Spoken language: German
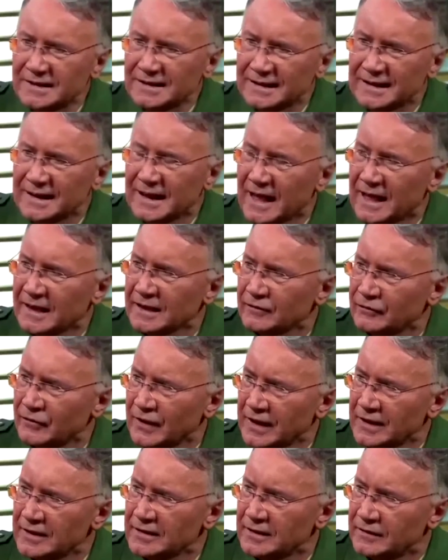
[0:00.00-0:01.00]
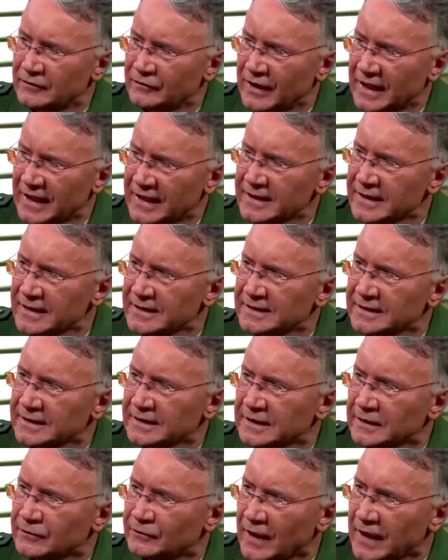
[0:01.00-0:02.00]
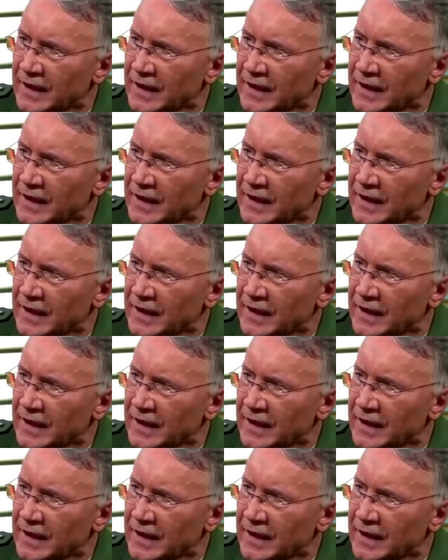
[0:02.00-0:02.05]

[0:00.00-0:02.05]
sich die Lage verändert. Verändern sich die